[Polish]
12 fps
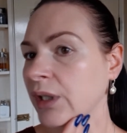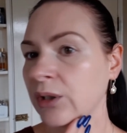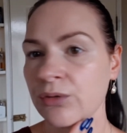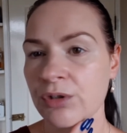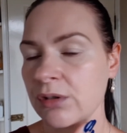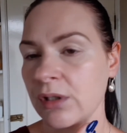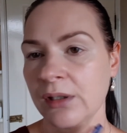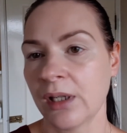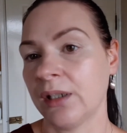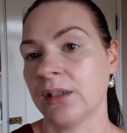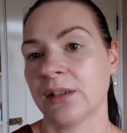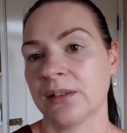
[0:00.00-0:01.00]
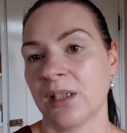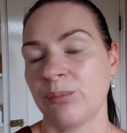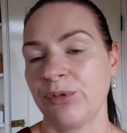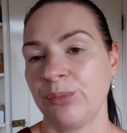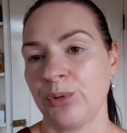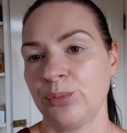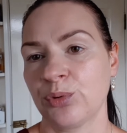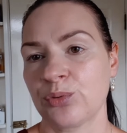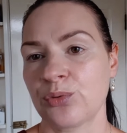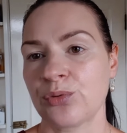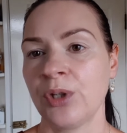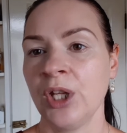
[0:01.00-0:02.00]
ale on się nie nadaje tak jakby w moim
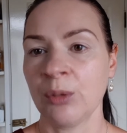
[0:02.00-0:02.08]
odczuciu.